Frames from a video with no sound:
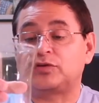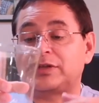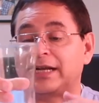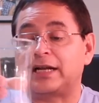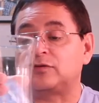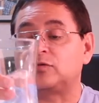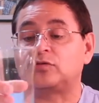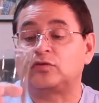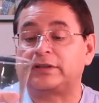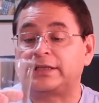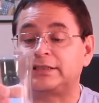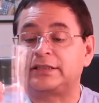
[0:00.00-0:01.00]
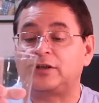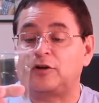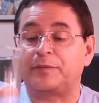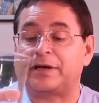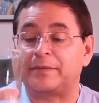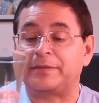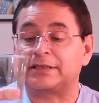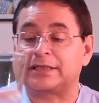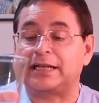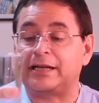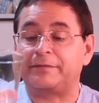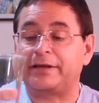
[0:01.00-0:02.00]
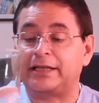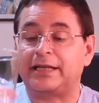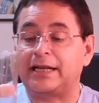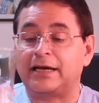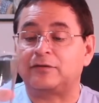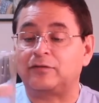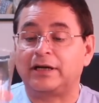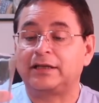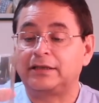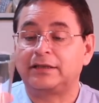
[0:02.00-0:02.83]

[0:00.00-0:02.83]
usar algún utensilio para mezclar bien el agua